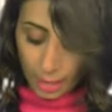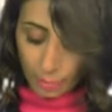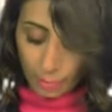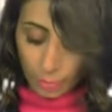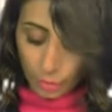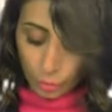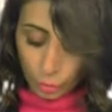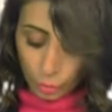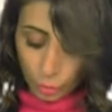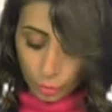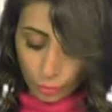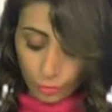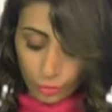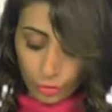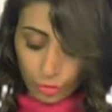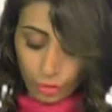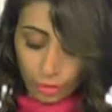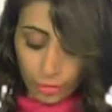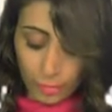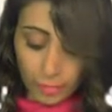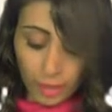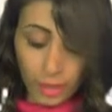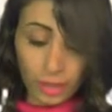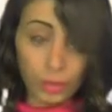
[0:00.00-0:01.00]
مطلوب في
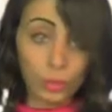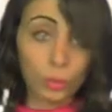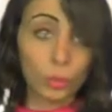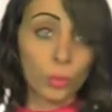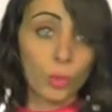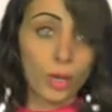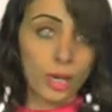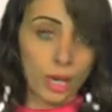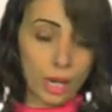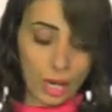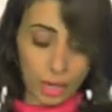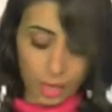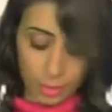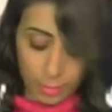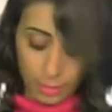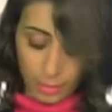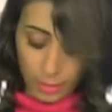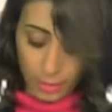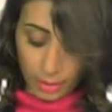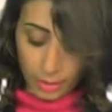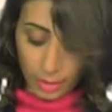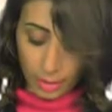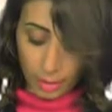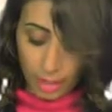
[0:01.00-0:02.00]
جميع الدول
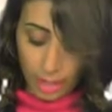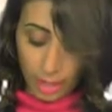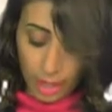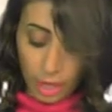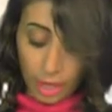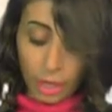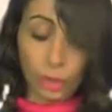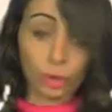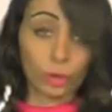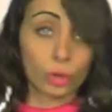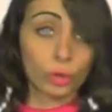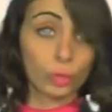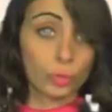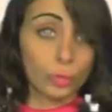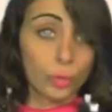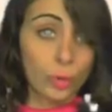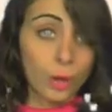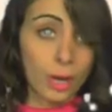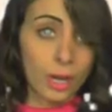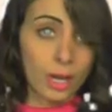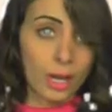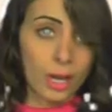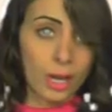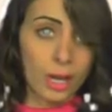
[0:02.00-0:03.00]
العربية
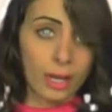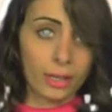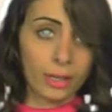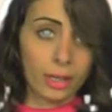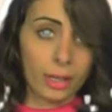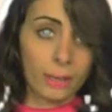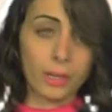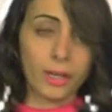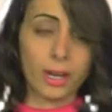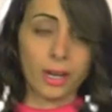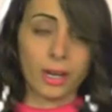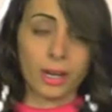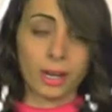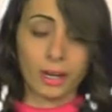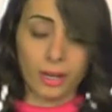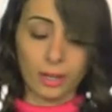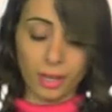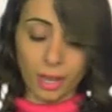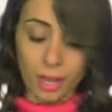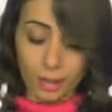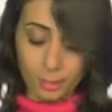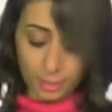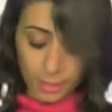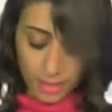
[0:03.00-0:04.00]
اطلبوها الآن عبر
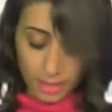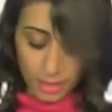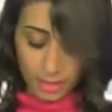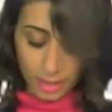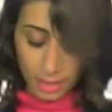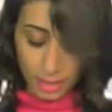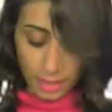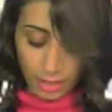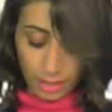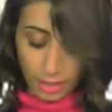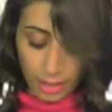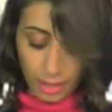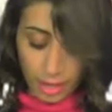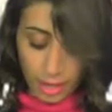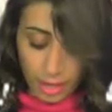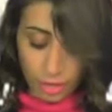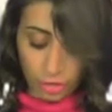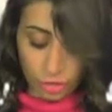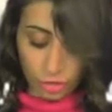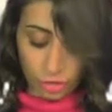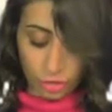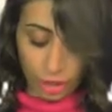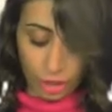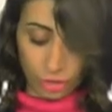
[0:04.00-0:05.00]
الأرقام الظاهرة على
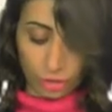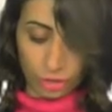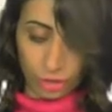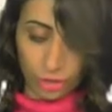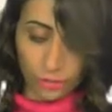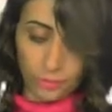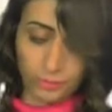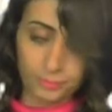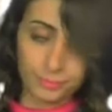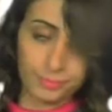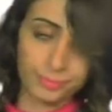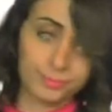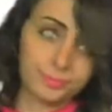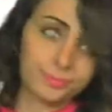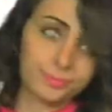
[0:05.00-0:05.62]
الشاشة